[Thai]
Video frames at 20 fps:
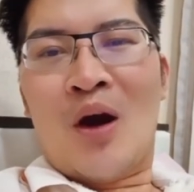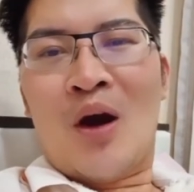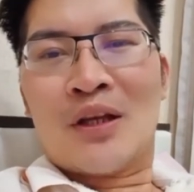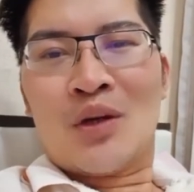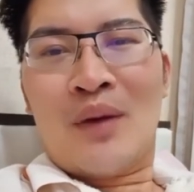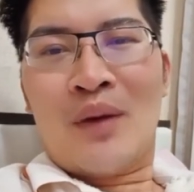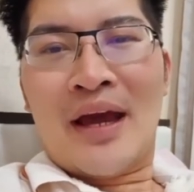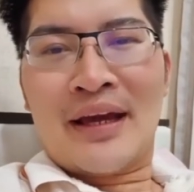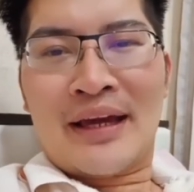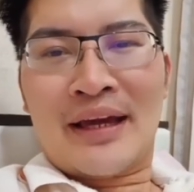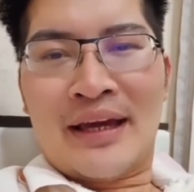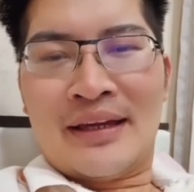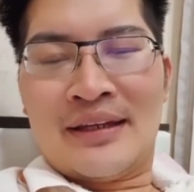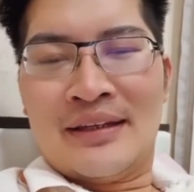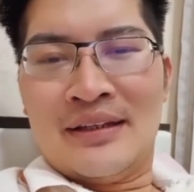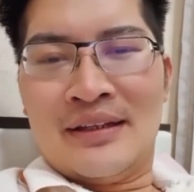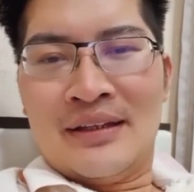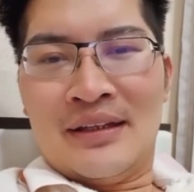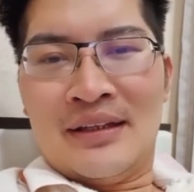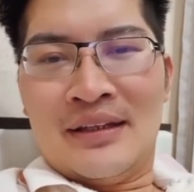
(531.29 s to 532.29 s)
จะว่าไง
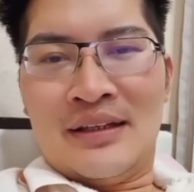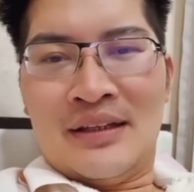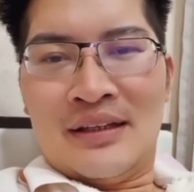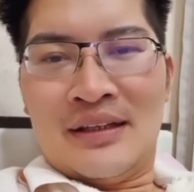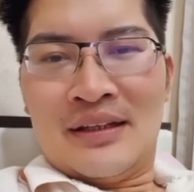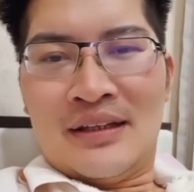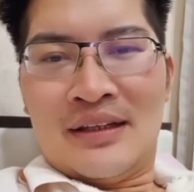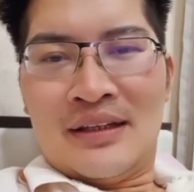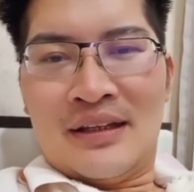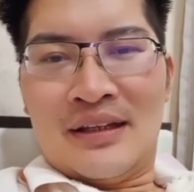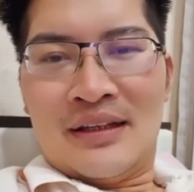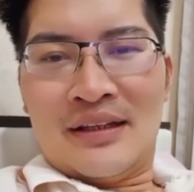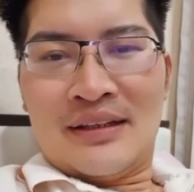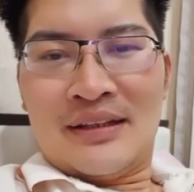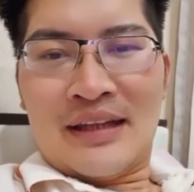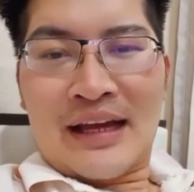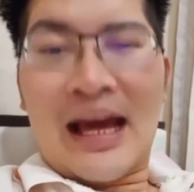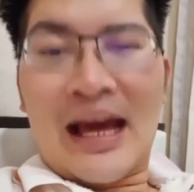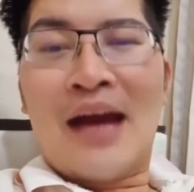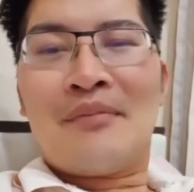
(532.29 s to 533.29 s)

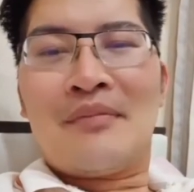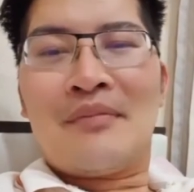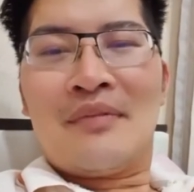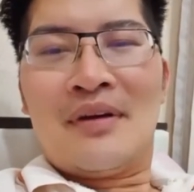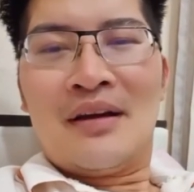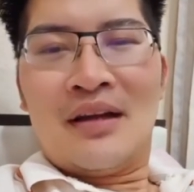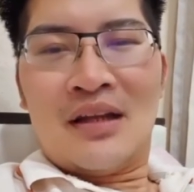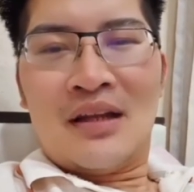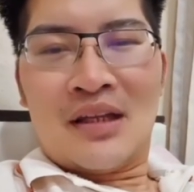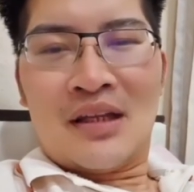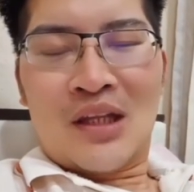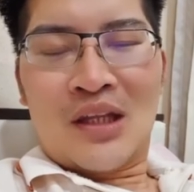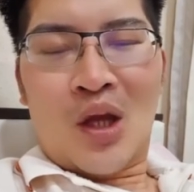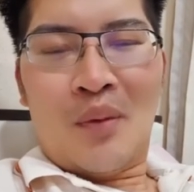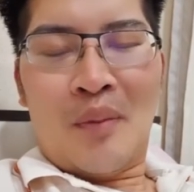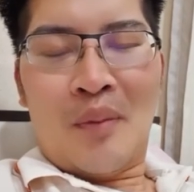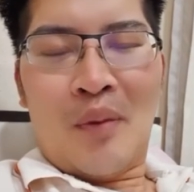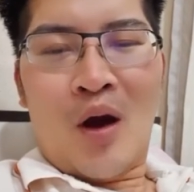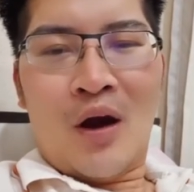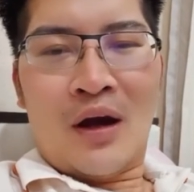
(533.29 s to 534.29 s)
นะครับรป
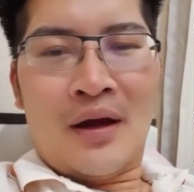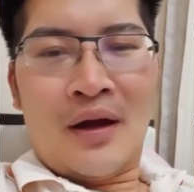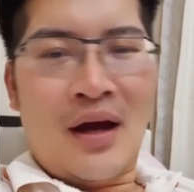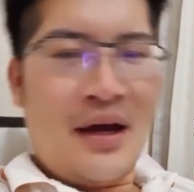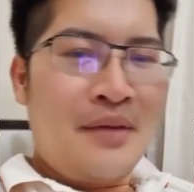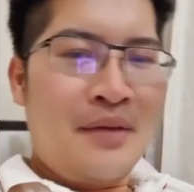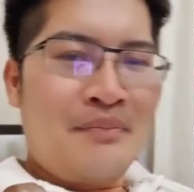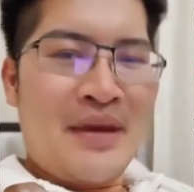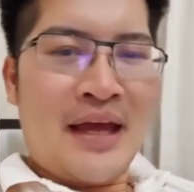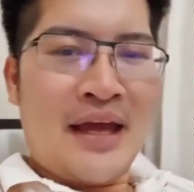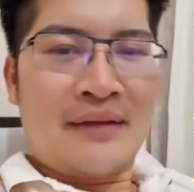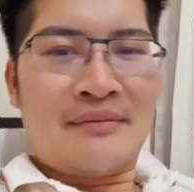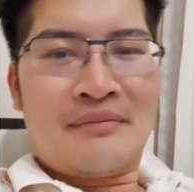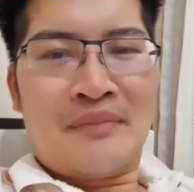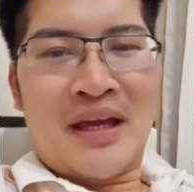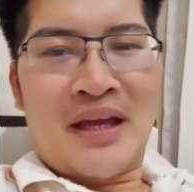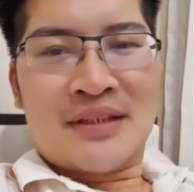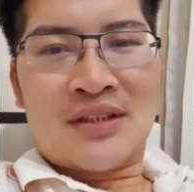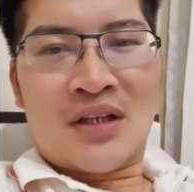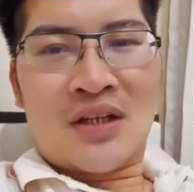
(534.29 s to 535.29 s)
ภ.ก็เอ้ยเบียด
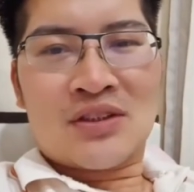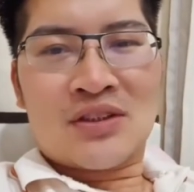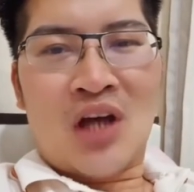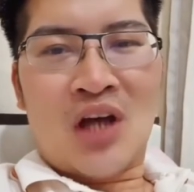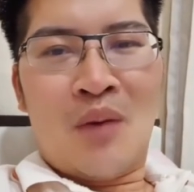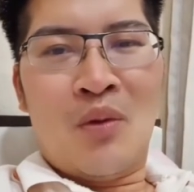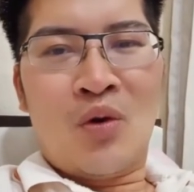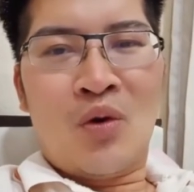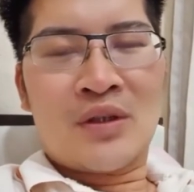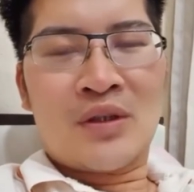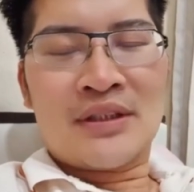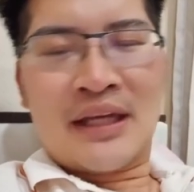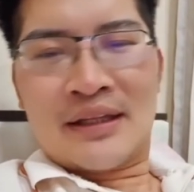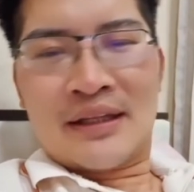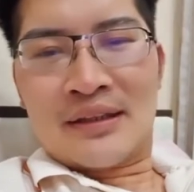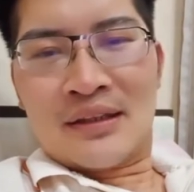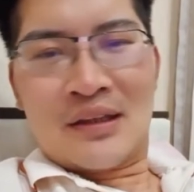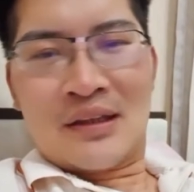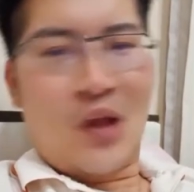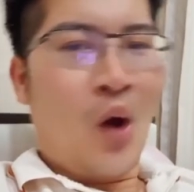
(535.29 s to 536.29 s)
เบียดสส.มงคลกิจ
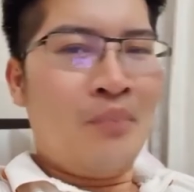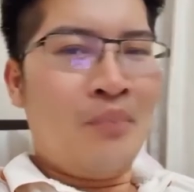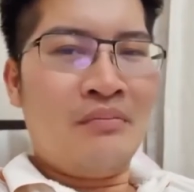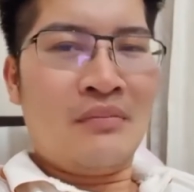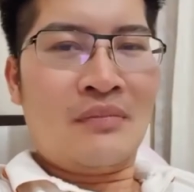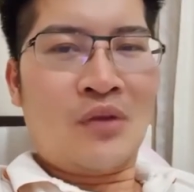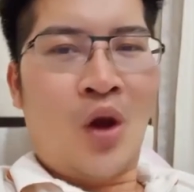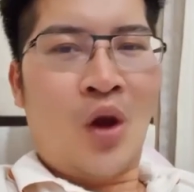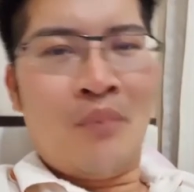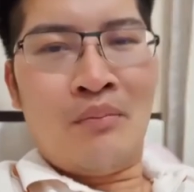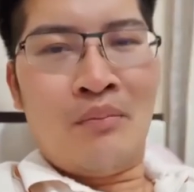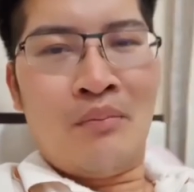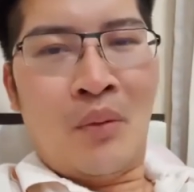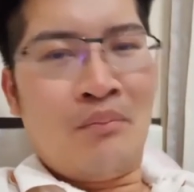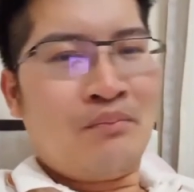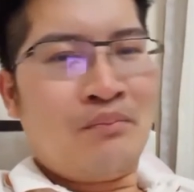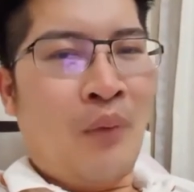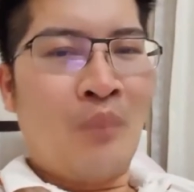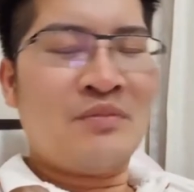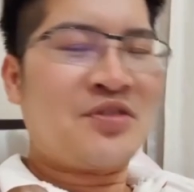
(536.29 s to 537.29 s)
ล้มล้ม
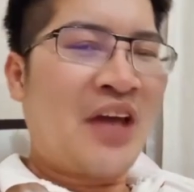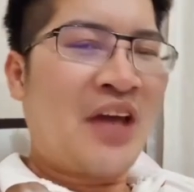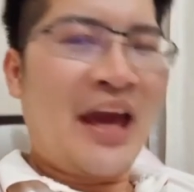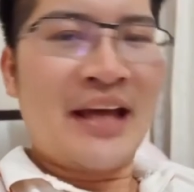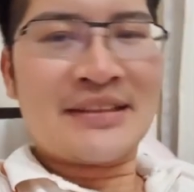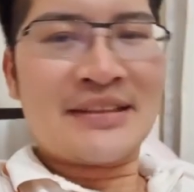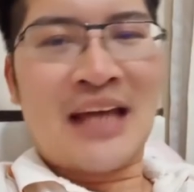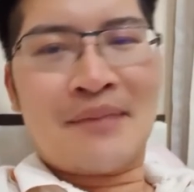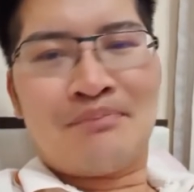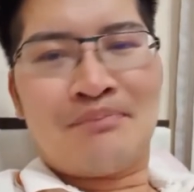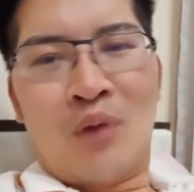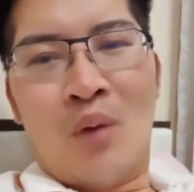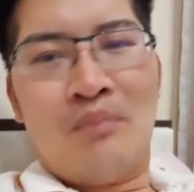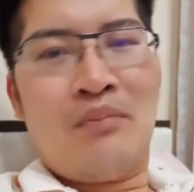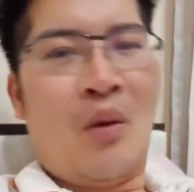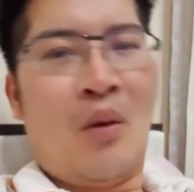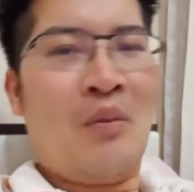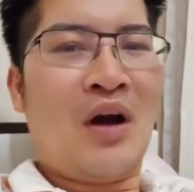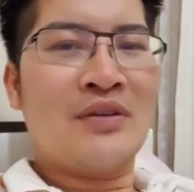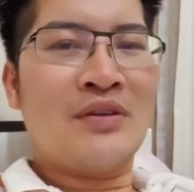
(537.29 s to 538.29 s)
ผมเซเสร็จปุ๊บ
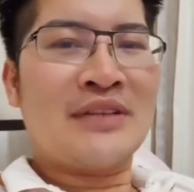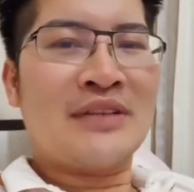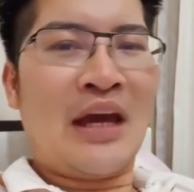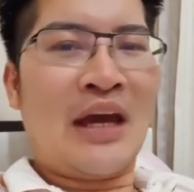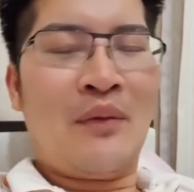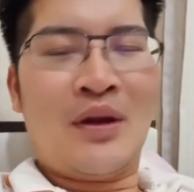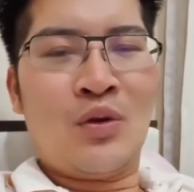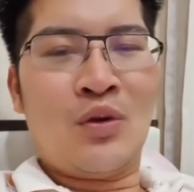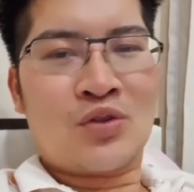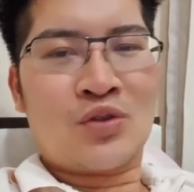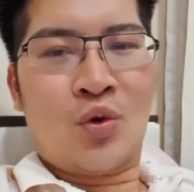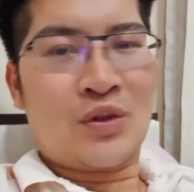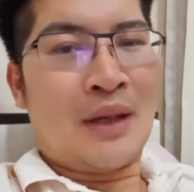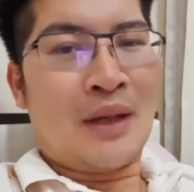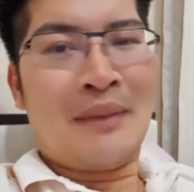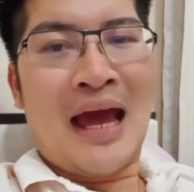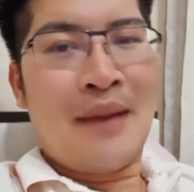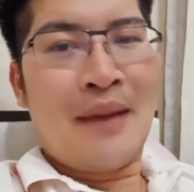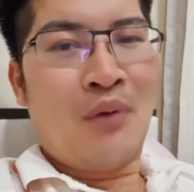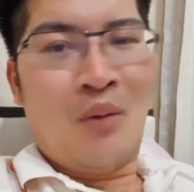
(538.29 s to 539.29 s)
ผมเข้าใจว่าลุงตู่
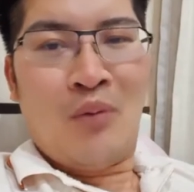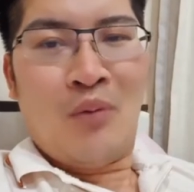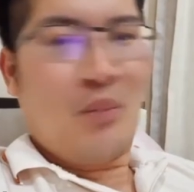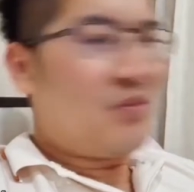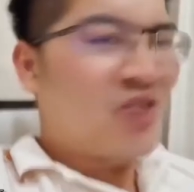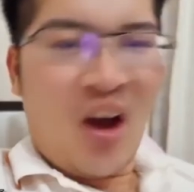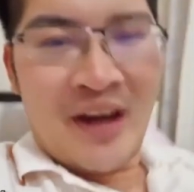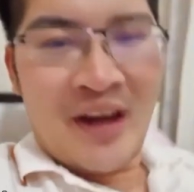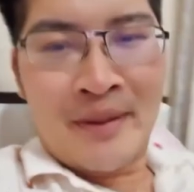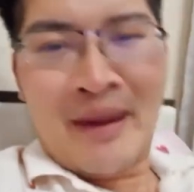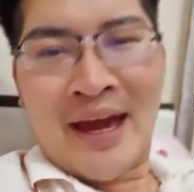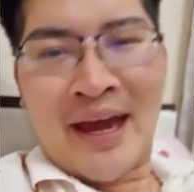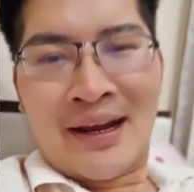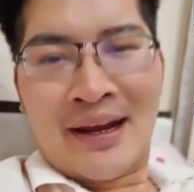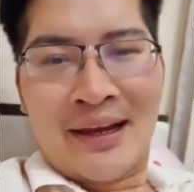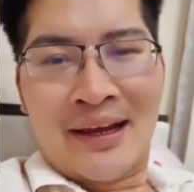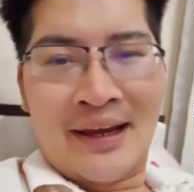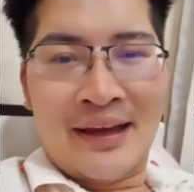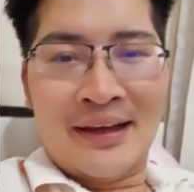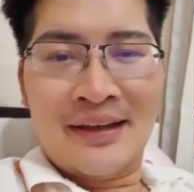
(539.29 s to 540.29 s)
ทำร้ายผมผมต่อยแม่ง
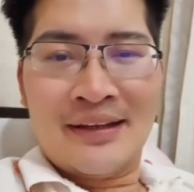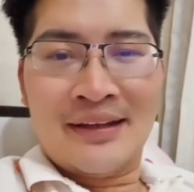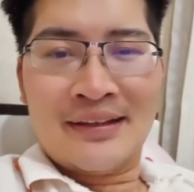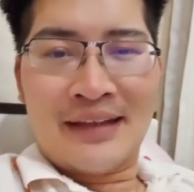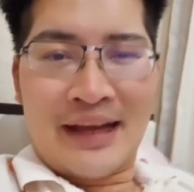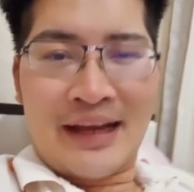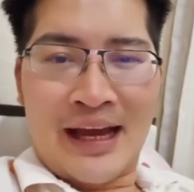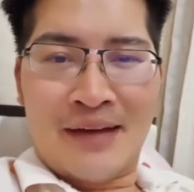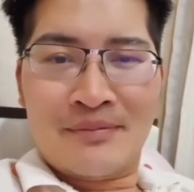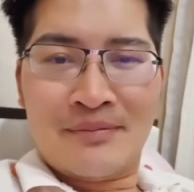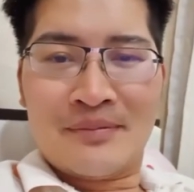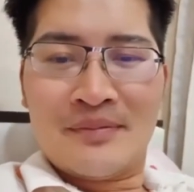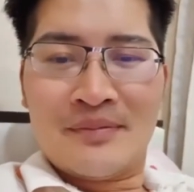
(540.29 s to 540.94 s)
เลยนะครับ